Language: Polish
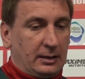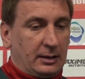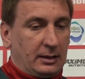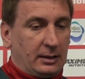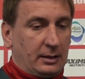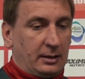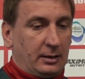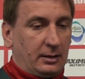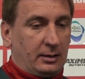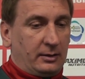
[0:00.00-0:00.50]

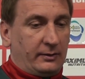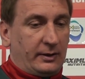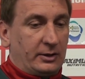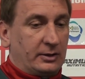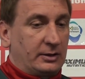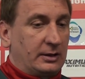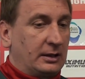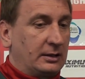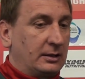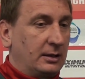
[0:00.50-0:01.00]
Yy, dwa
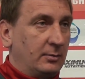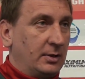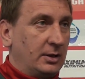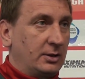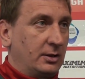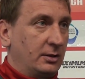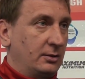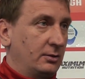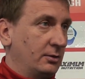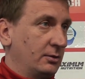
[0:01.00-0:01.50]
ostatnie
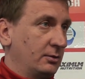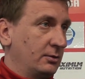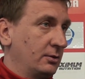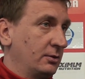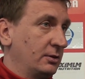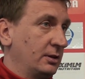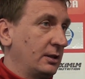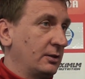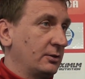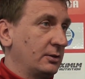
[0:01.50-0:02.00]
mecze to
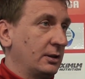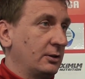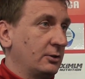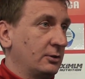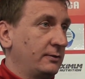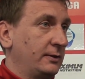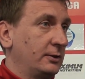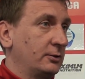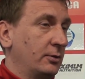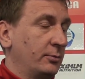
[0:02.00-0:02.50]
0-0
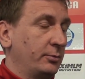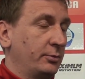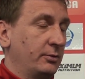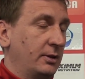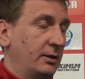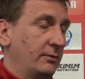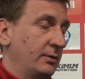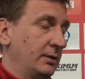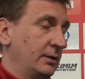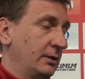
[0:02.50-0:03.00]
z Wisłą
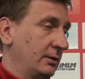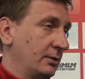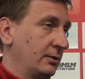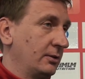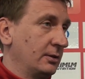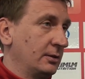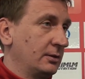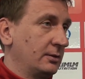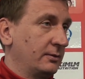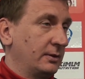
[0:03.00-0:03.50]
Puławy, to
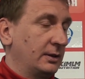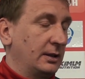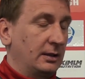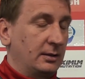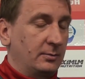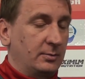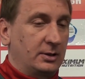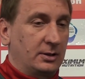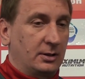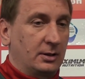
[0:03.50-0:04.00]
jest
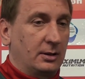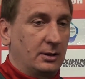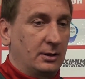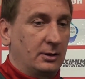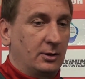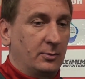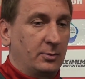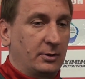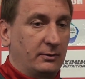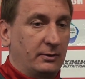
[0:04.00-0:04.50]
wydaje mi się
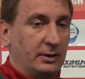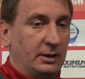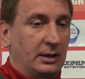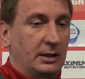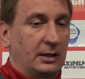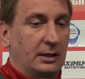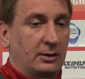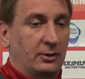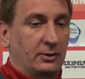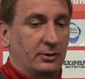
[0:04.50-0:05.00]
dobry
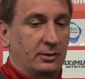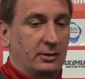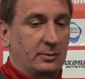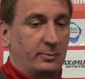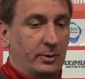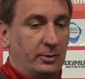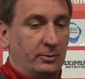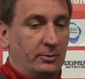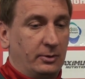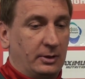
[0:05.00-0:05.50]
wynik dla tego
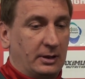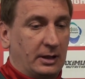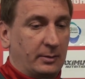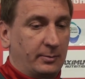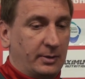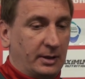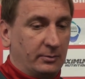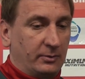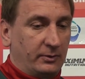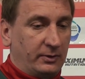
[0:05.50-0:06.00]
zespołu i tak
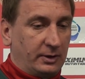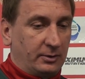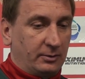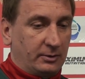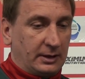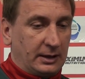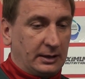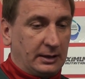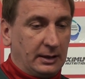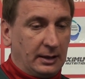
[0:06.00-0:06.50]
Pan mówi
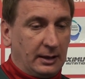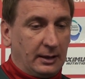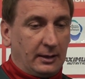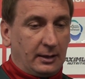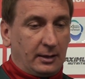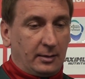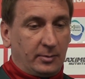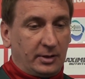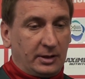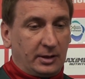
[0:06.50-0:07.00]
tutaj,
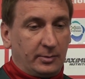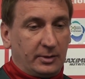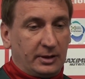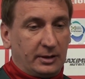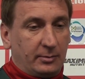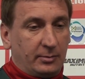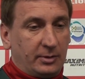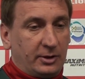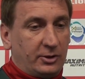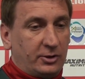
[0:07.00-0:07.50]
byli
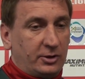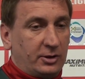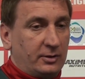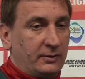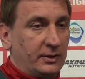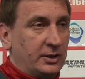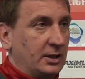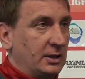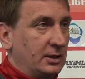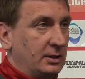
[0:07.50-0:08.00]
bliżsi
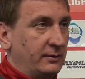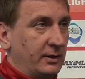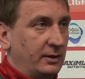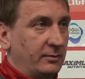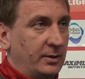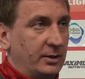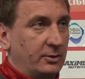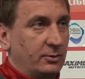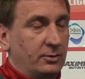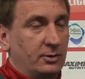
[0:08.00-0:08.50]
zwycięstwa
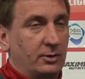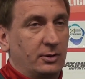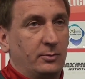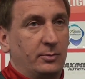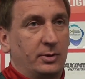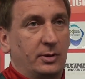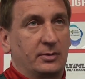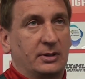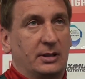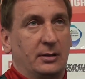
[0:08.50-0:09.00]
w meczu z
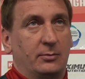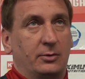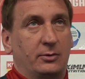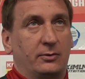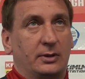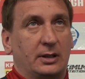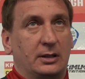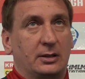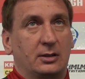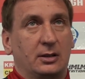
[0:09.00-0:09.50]
Olimpią
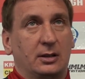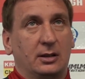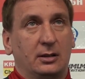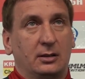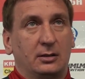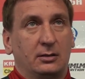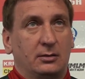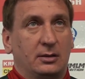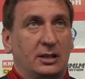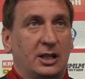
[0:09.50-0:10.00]
Zambrów,
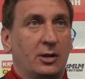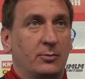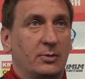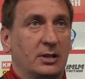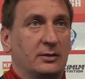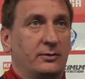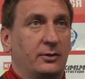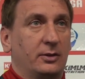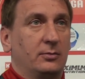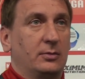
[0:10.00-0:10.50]
także grają
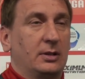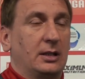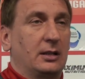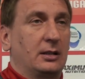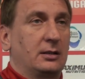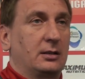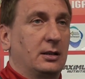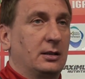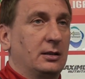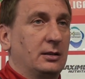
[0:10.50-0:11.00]
na swoim
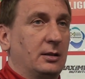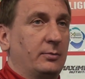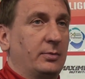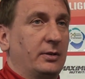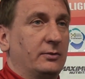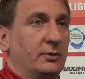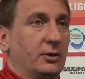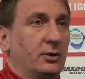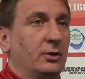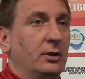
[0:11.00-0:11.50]
terenie, na
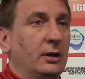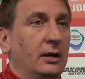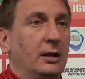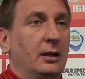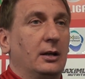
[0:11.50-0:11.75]
pewno